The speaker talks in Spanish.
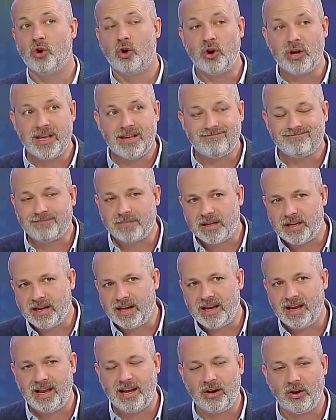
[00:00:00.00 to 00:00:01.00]
Hoy
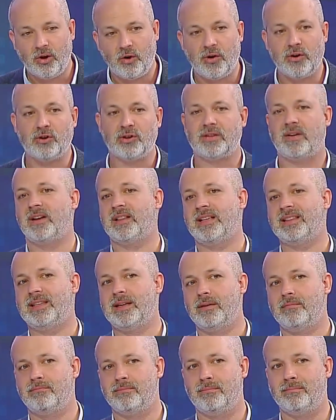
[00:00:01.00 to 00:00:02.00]
eh, el, gobierno está bastante